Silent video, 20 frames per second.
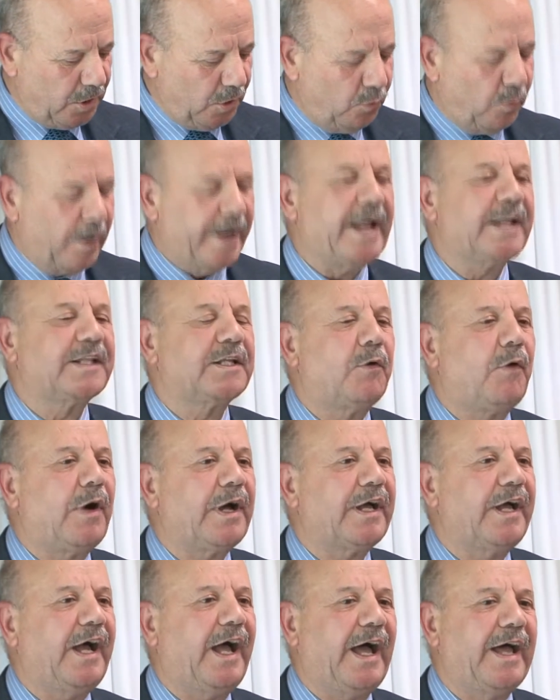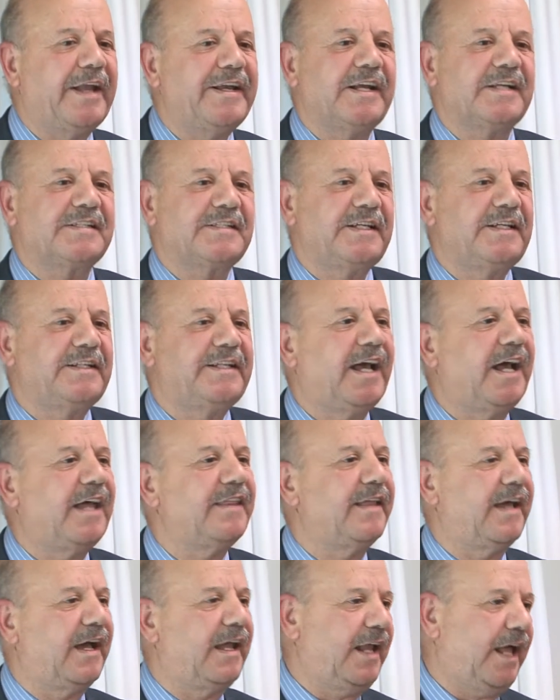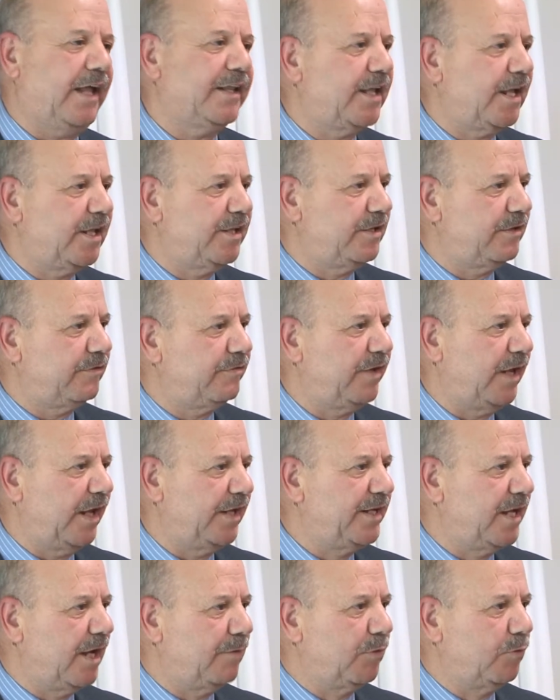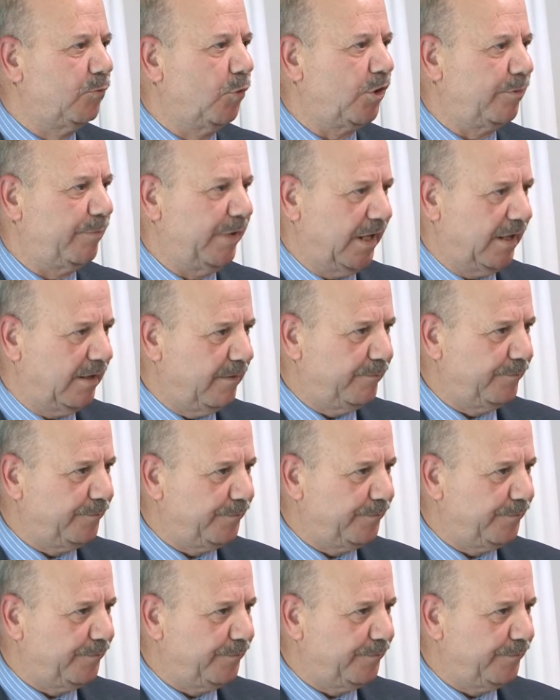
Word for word: ونتوقع أن يزيد هذا العدد في الأيام المقبلة